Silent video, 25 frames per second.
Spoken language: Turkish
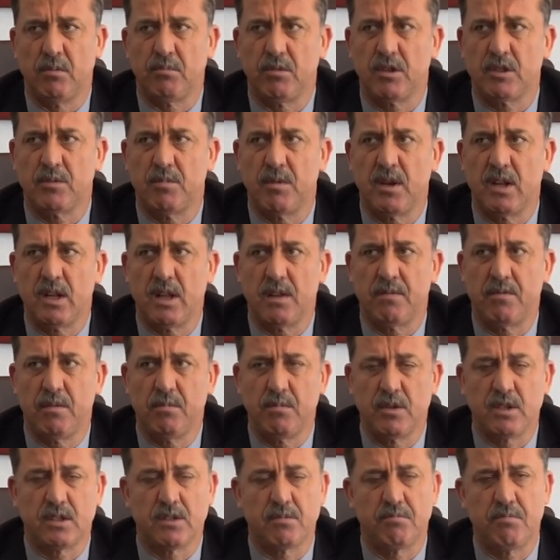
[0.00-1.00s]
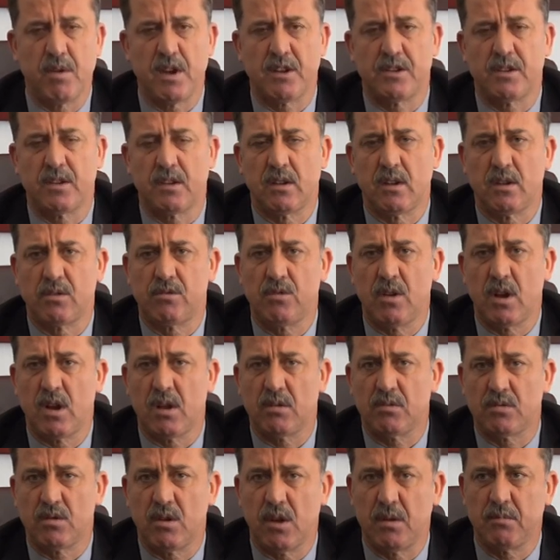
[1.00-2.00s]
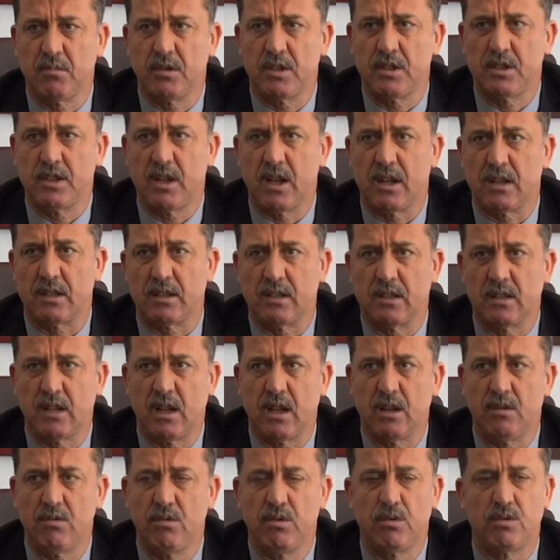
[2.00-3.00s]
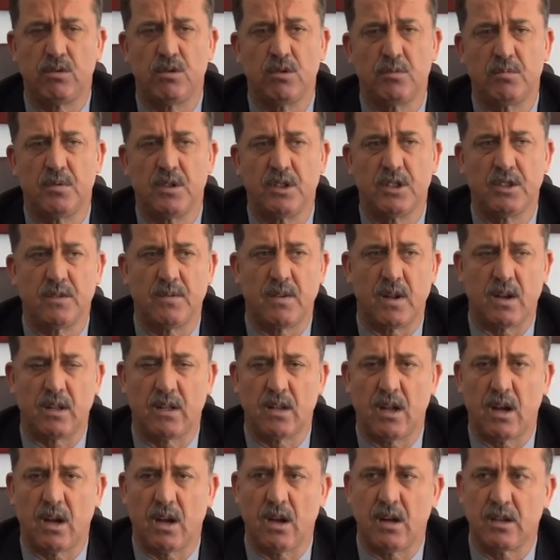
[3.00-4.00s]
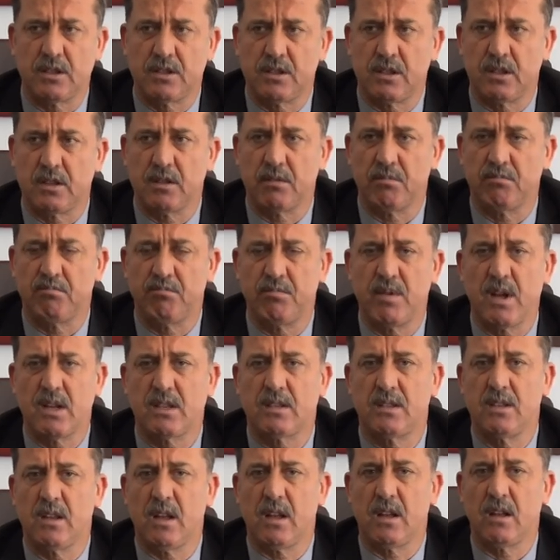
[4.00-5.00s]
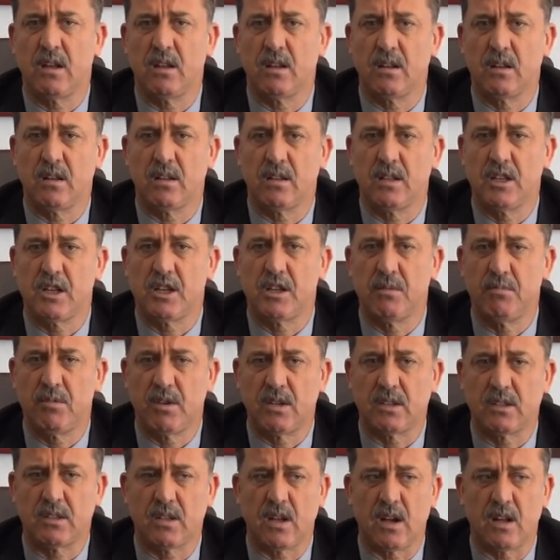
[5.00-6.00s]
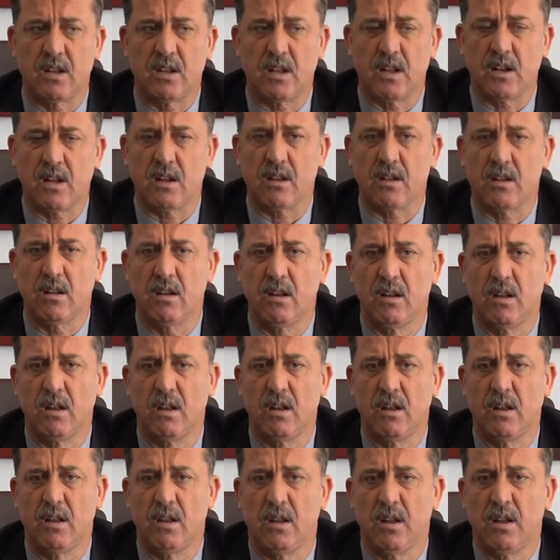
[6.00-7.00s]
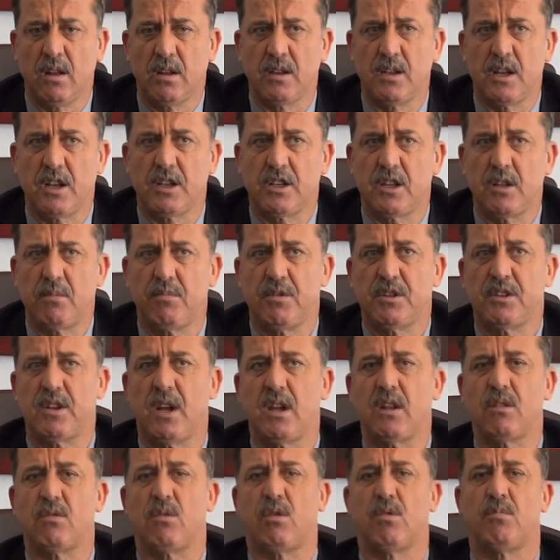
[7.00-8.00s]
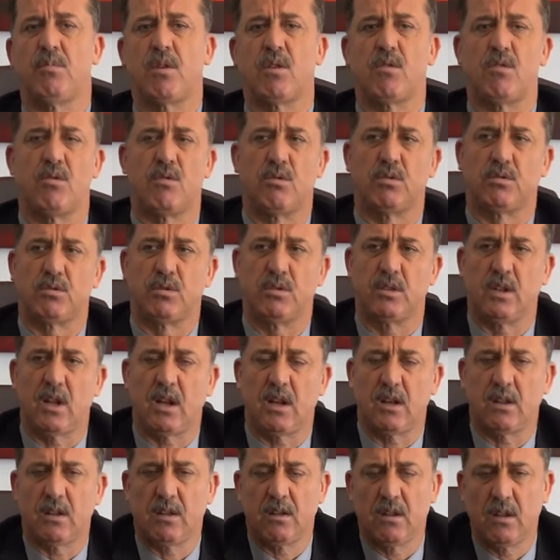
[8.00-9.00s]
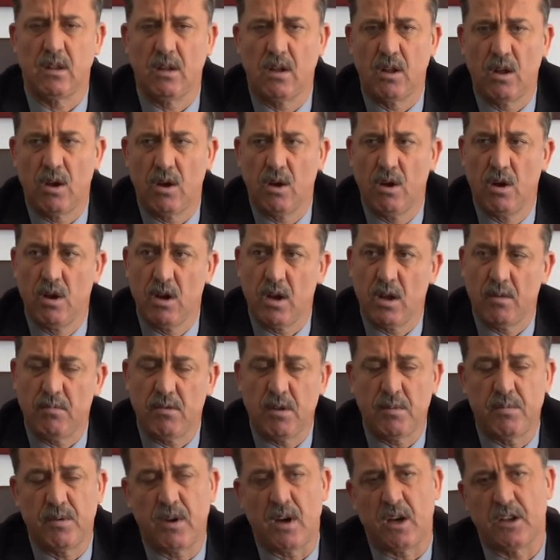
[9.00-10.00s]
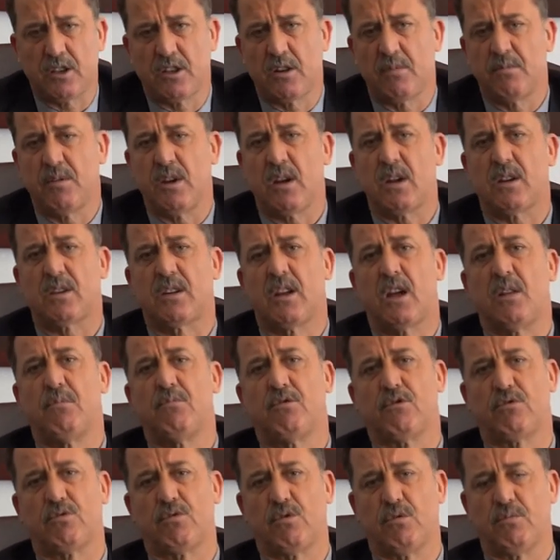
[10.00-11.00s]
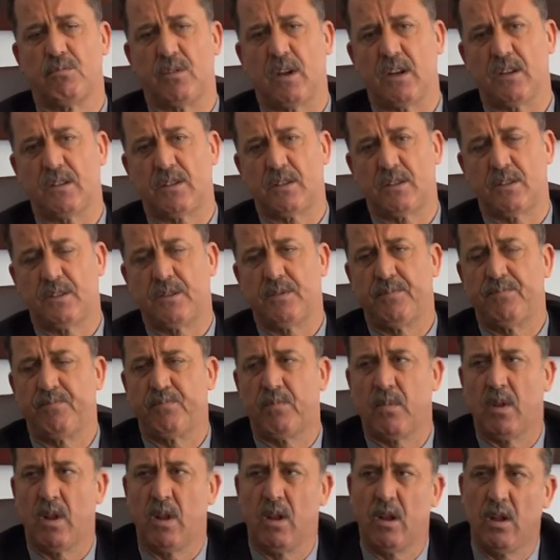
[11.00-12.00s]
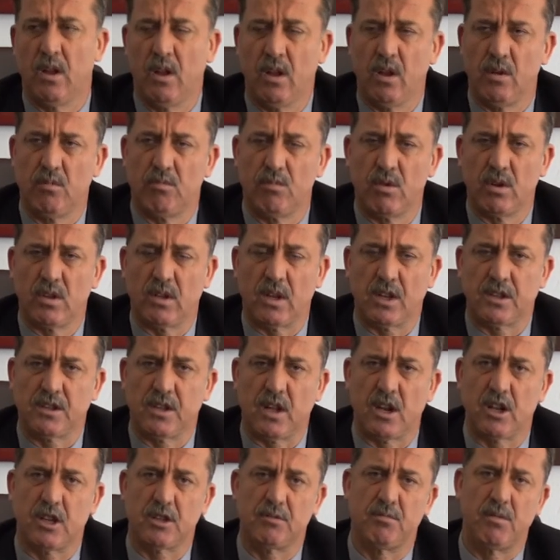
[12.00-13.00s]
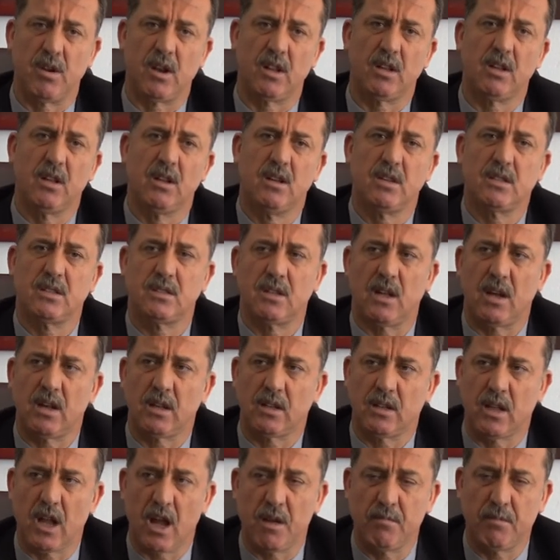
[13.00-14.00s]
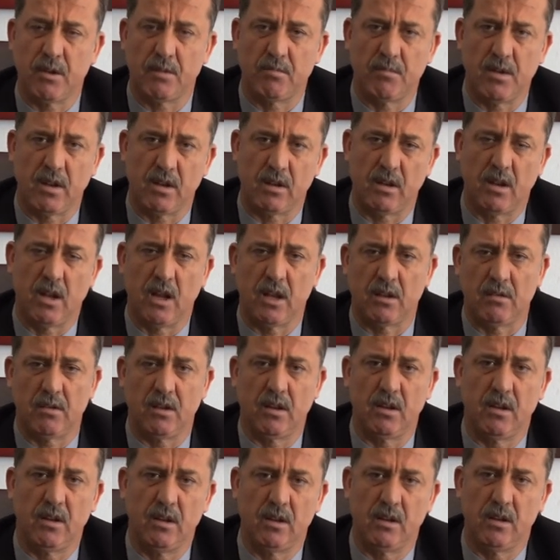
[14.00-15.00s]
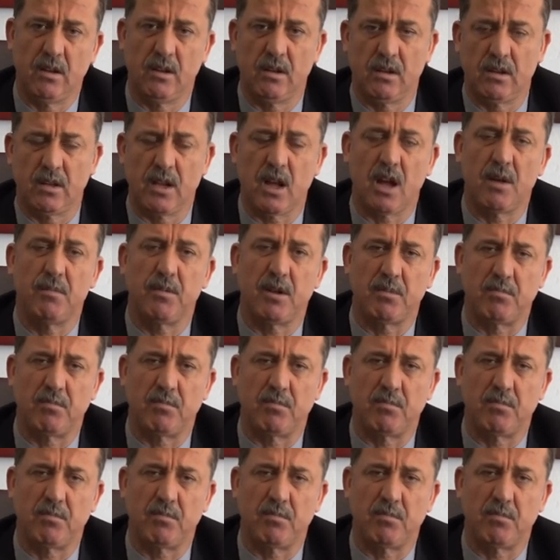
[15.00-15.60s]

Bizim hedefimiz 5 yıllık görev süremiz içerisinde 300 bin civarında ağacı besniye dikimini sağlayarak yeşil bir şehir olma konusunda önemli bir aşamaya gelmiş durumdayız. Bunun da çalışmalarını hızla devam etmek et, e, devam